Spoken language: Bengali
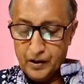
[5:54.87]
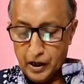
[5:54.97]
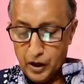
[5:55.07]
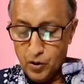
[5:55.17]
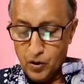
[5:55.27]

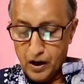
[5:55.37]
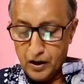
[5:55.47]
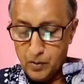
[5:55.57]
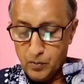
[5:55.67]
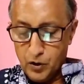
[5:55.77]
দেহ
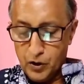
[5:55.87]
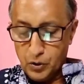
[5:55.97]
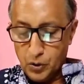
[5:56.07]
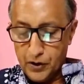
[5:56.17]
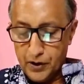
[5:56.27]
কাঠাময়
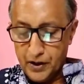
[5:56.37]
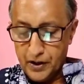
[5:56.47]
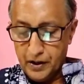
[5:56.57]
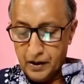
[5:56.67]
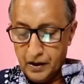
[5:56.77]
তৈরি
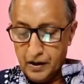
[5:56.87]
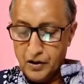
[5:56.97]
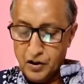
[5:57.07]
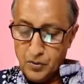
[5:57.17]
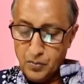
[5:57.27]

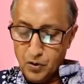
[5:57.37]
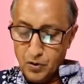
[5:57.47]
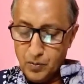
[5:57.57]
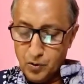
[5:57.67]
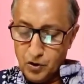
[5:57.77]
জীবন
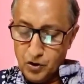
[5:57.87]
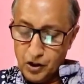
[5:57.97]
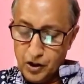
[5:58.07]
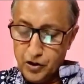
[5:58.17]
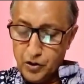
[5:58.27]

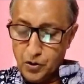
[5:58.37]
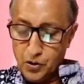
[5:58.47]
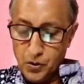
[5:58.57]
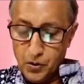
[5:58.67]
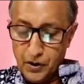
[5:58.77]
মূর্তির
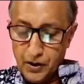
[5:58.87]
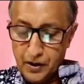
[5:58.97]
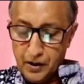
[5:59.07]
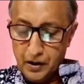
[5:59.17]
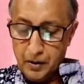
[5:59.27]
জন্যই
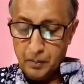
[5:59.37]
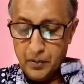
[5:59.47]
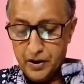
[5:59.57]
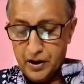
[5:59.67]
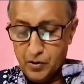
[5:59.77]

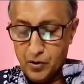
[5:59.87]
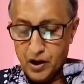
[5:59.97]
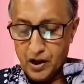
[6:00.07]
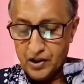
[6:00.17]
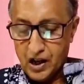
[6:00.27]
বেজে
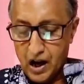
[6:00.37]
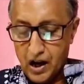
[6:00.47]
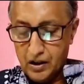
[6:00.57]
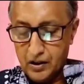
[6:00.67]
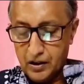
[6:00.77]
ওঠা
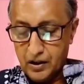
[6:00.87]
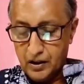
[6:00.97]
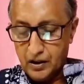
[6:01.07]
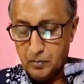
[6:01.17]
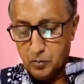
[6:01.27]
শাঁখ
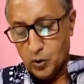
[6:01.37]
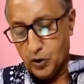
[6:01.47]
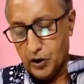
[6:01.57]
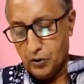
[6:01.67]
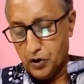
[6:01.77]

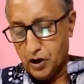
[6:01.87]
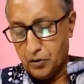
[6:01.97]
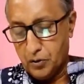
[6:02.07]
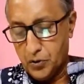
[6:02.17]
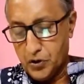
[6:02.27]
ভরে ওঠা
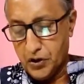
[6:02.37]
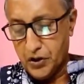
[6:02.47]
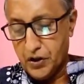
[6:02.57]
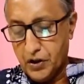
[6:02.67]
খুশি